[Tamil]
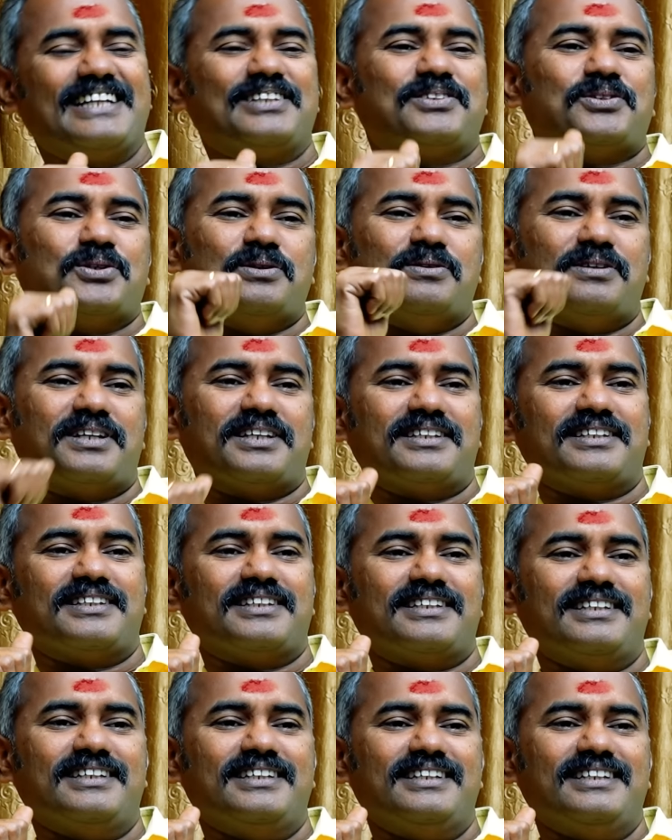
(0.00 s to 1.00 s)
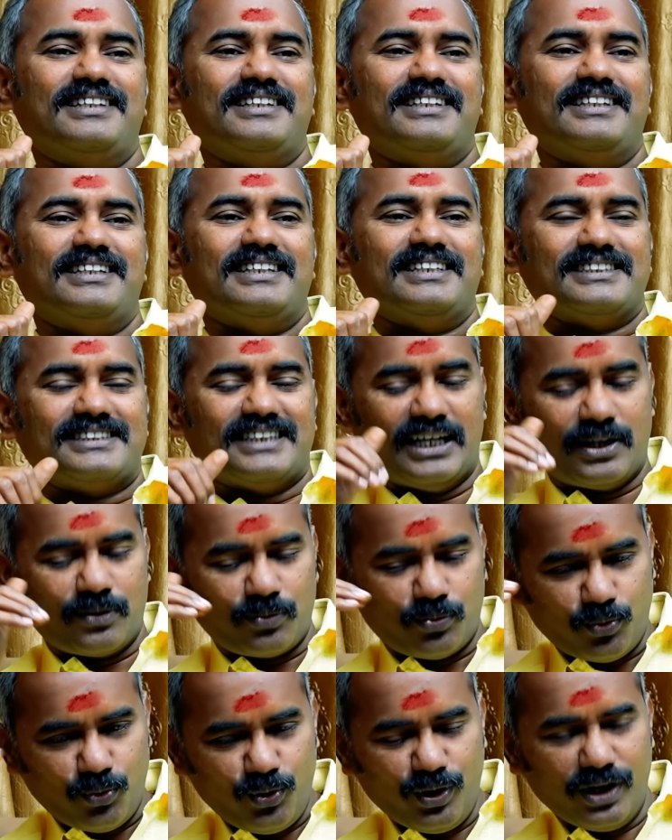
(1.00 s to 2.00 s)
ஏன் தொய்வு அடைஞ்சது சார்
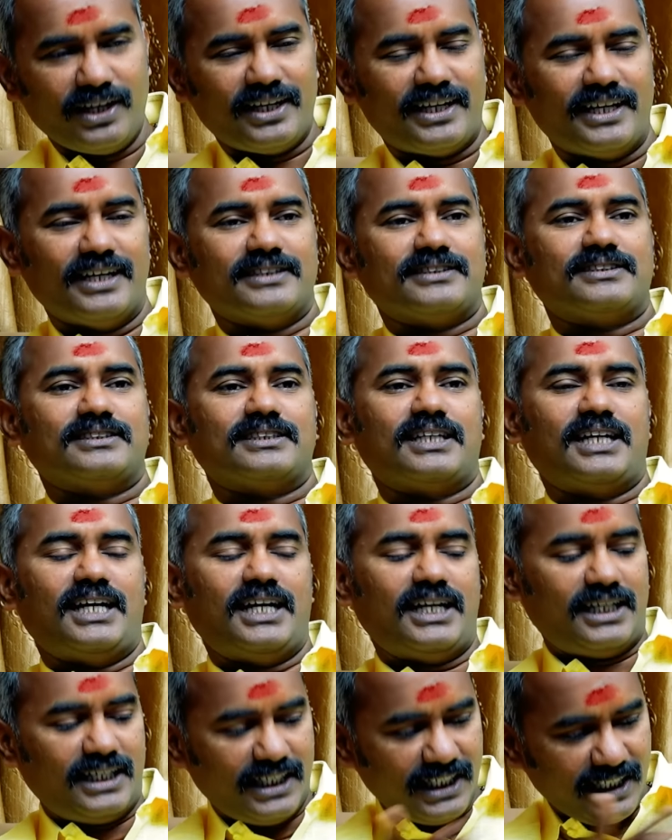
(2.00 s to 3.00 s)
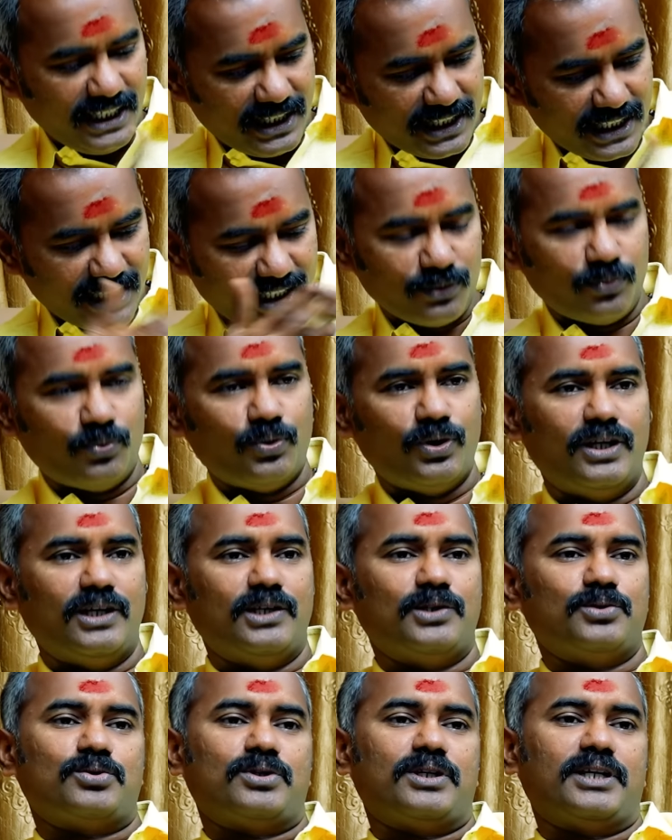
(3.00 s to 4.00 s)
ஊழல் கேஸ் சார் நீங்கள் தான் அது
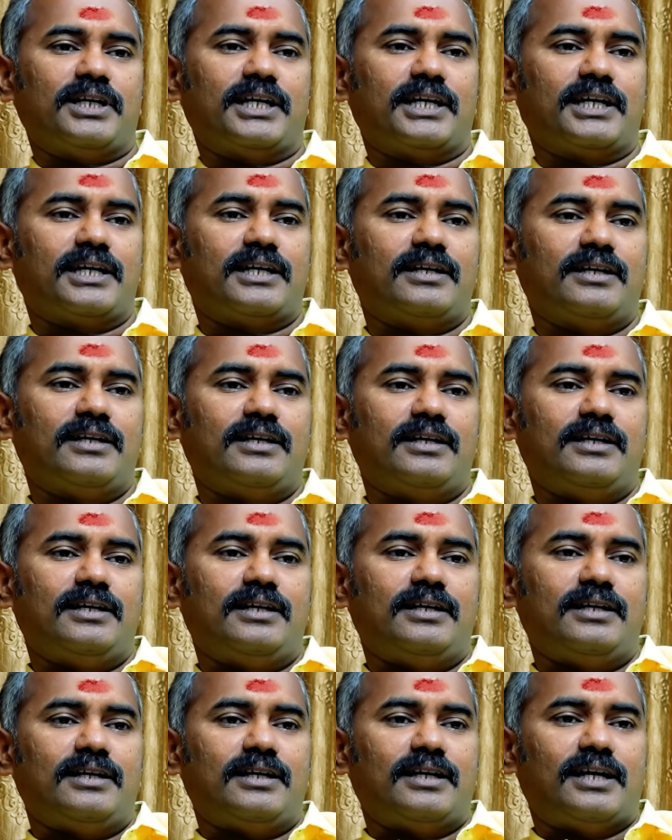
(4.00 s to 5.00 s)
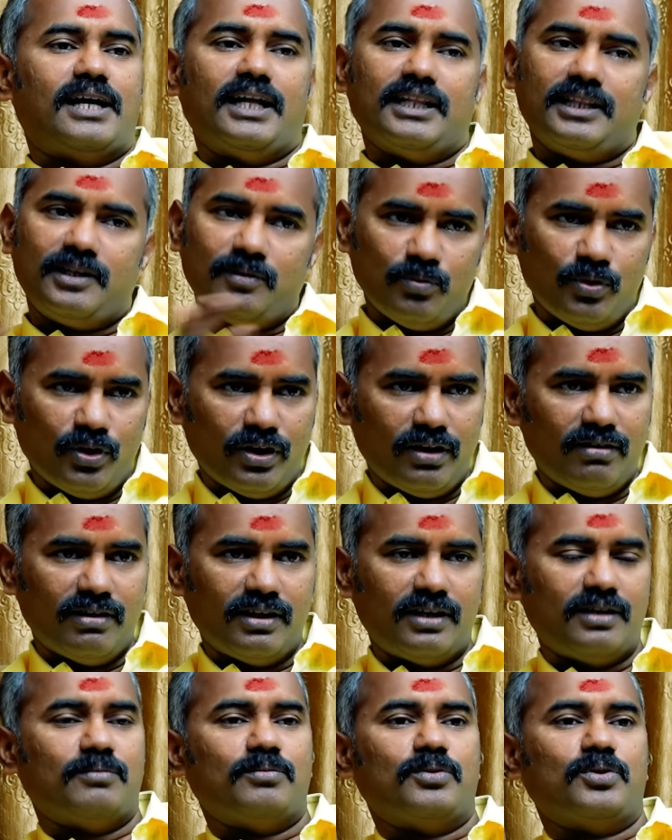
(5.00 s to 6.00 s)
ஊழல்னு சொன்னீங்க அதிமுகவில்
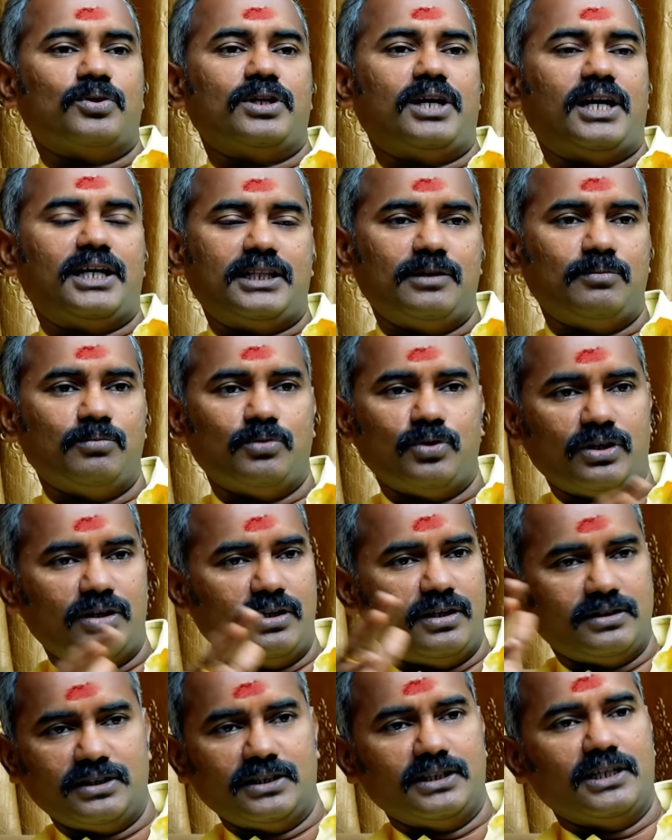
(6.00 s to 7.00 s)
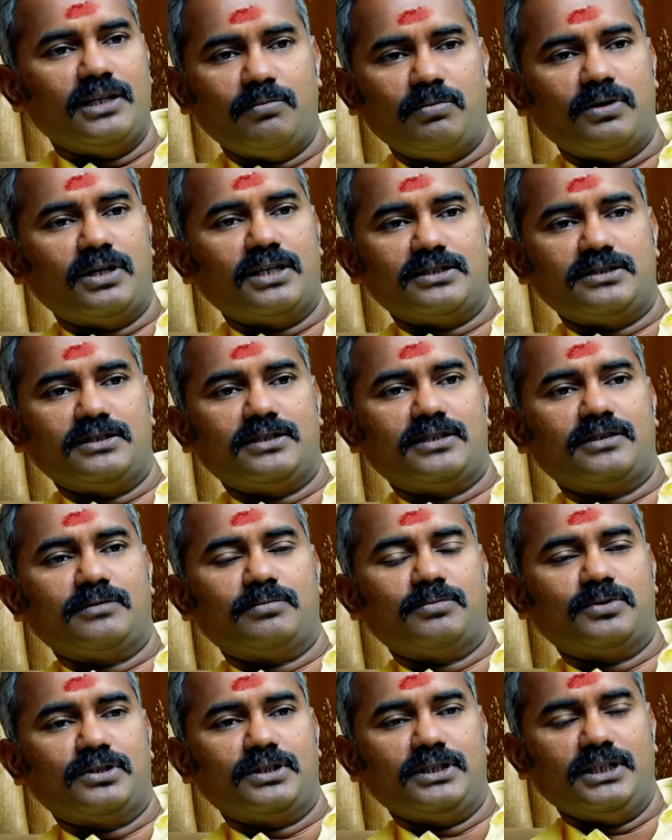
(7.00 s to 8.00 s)
இருக்கும்போது அதிமுகவில் செந்தில் பாலாஜி
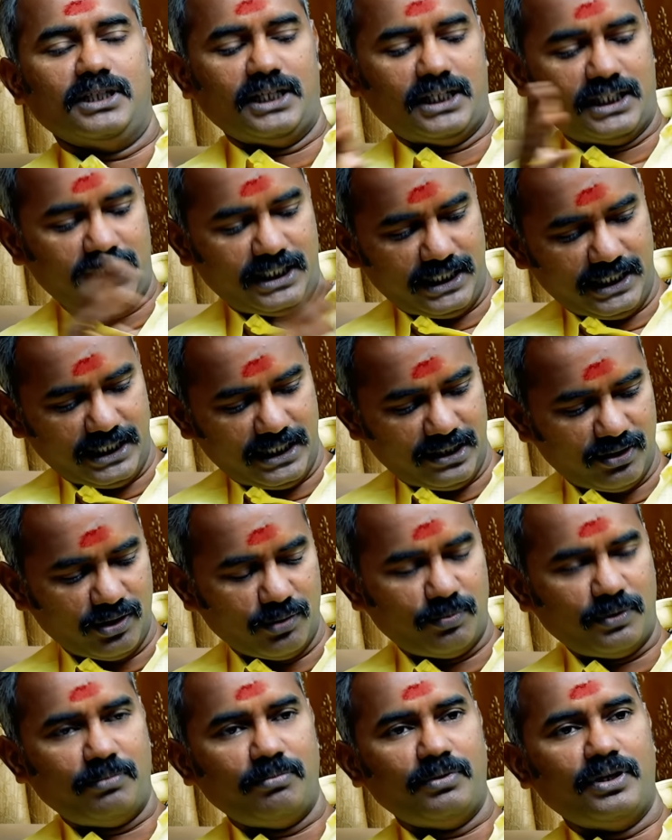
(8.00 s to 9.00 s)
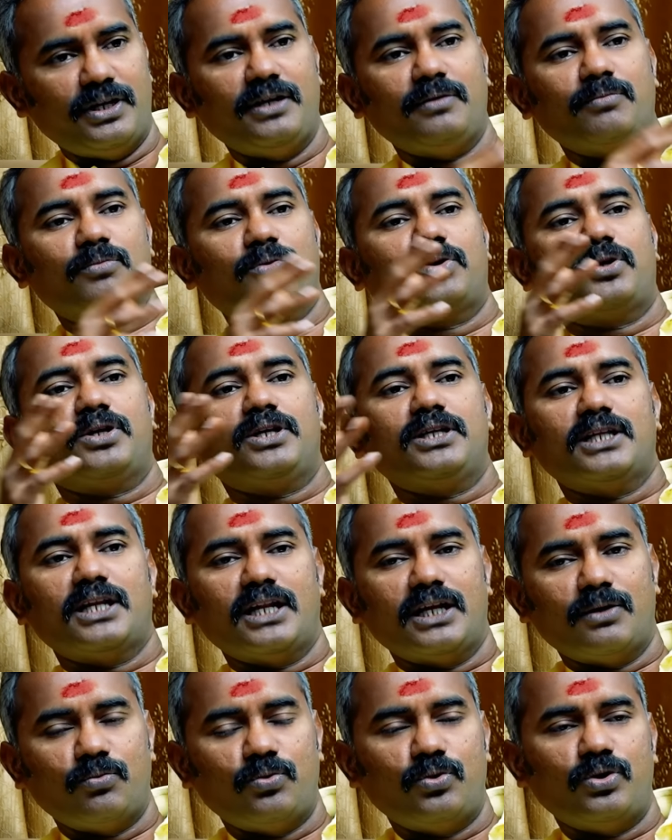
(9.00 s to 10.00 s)
இருக்கும்போது அந்த ஏரியாவில் போய் மீட்டிங் போட்டு
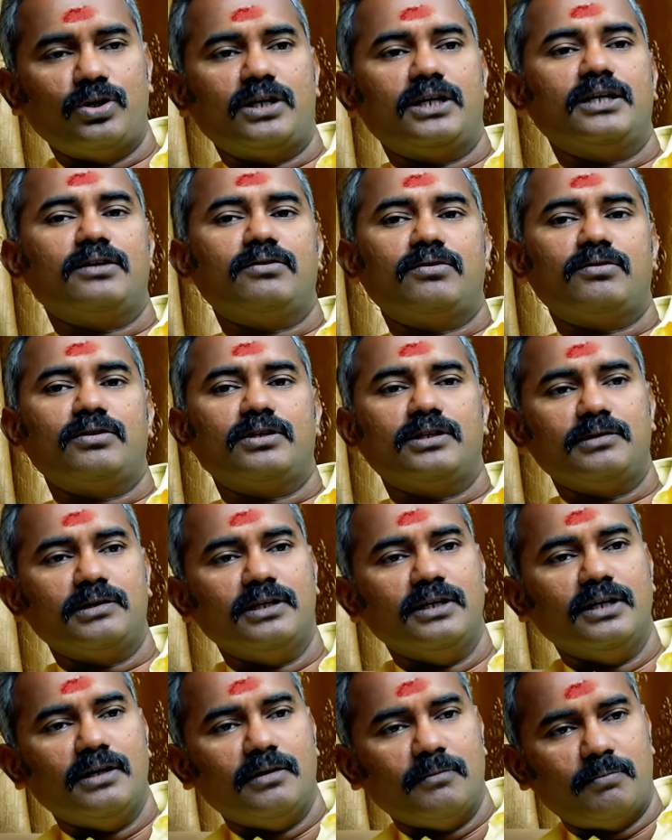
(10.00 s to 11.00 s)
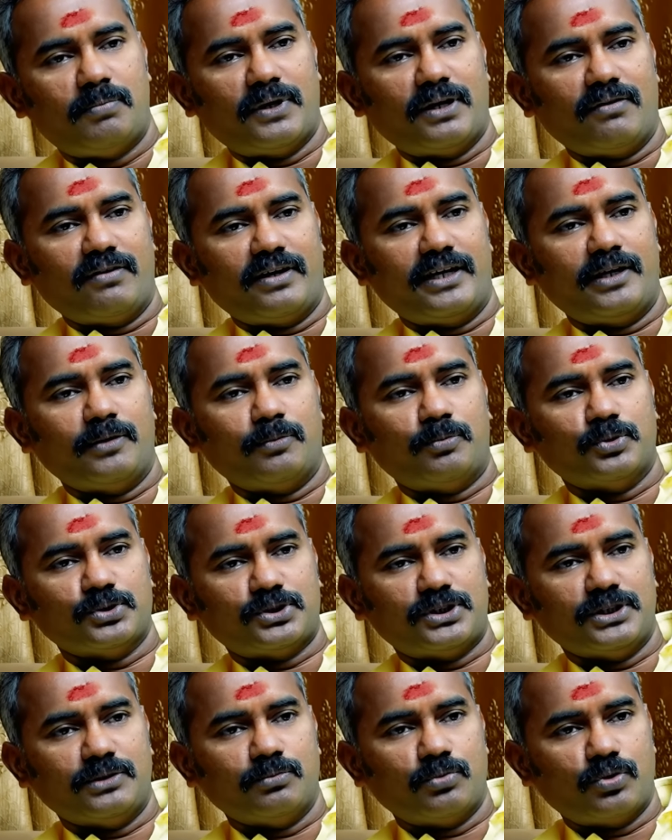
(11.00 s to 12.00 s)
இதெல்லாம் ஊழல் இவர் வந்து பணம் வாங்கிட்டு
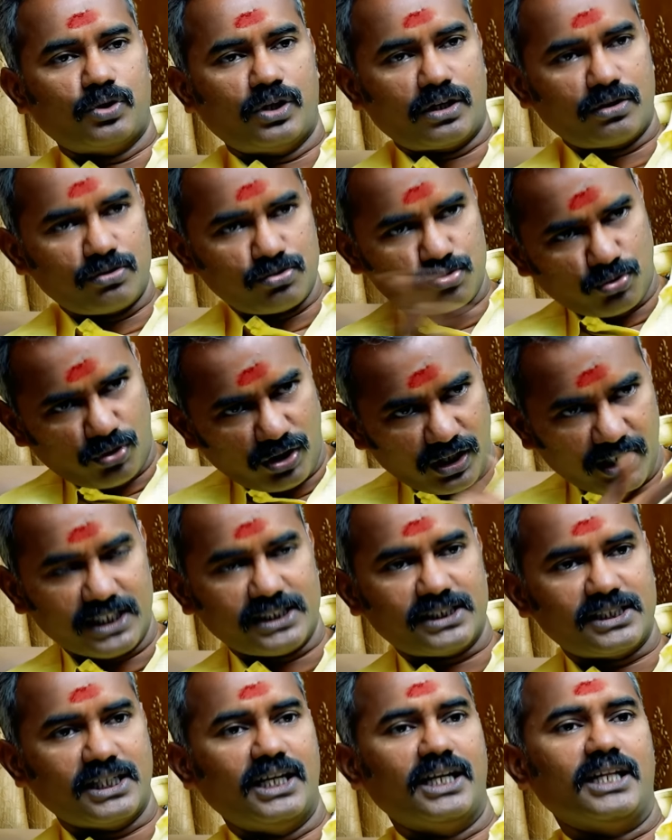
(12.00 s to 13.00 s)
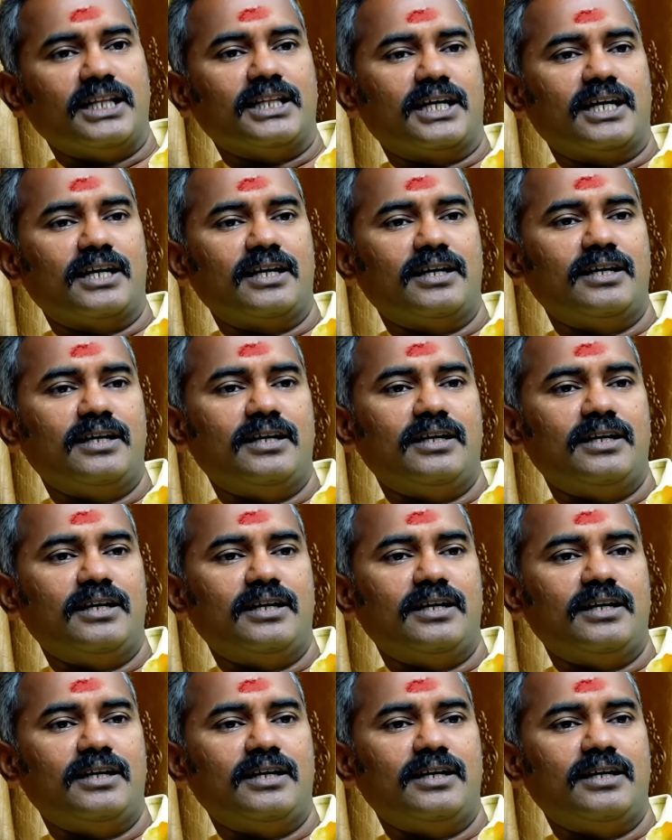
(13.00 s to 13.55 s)
போஸ்டிங் போட்டாருன்னு சொன்னதே ஸ்டாலின் தான்